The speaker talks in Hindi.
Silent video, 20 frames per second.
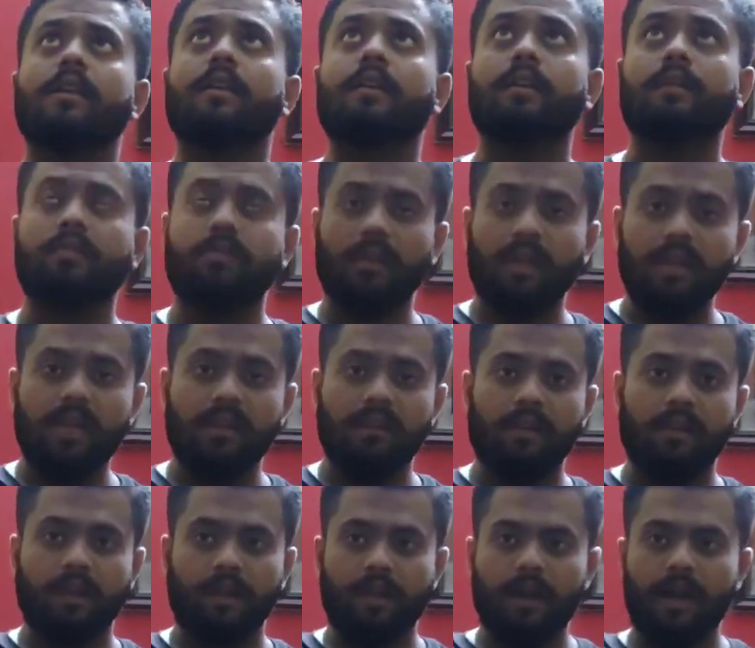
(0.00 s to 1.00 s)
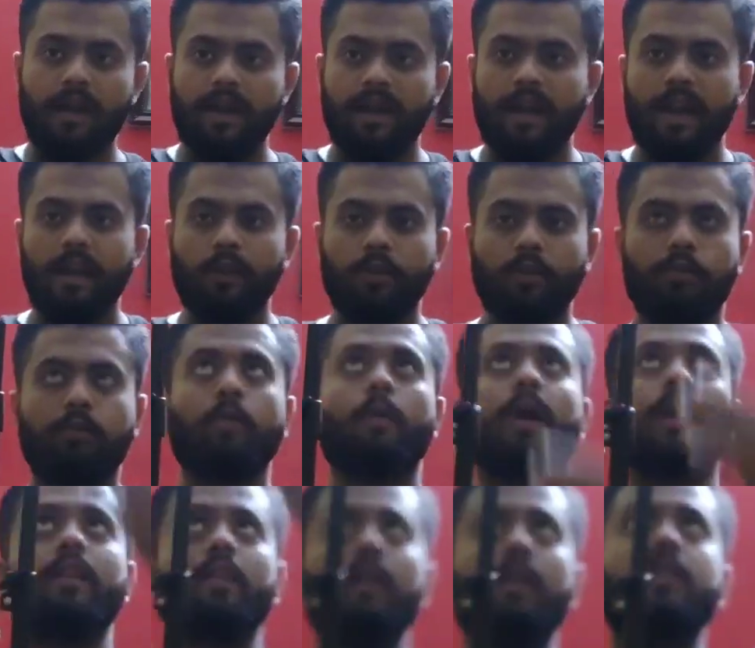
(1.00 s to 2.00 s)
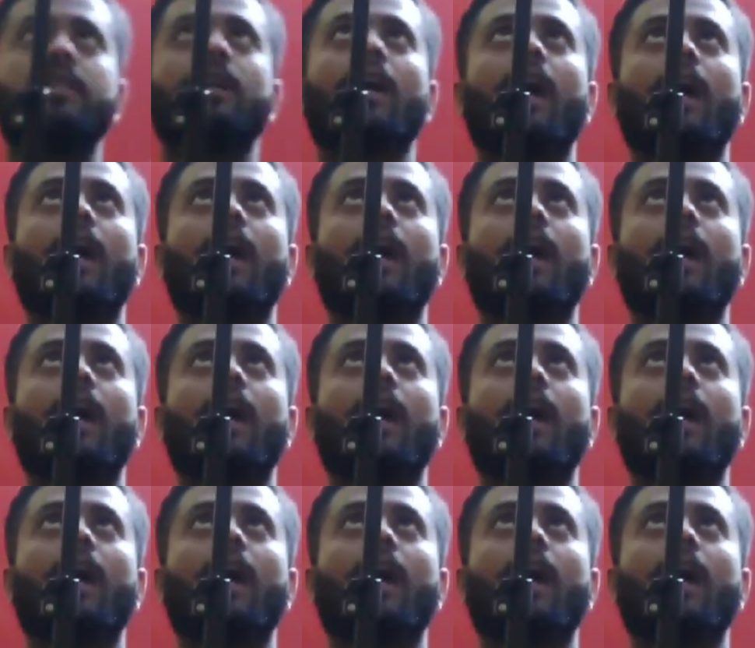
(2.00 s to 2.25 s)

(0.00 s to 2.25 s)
किस तरीके से रिंग लाइट लगेगी तो उसको वही नीचे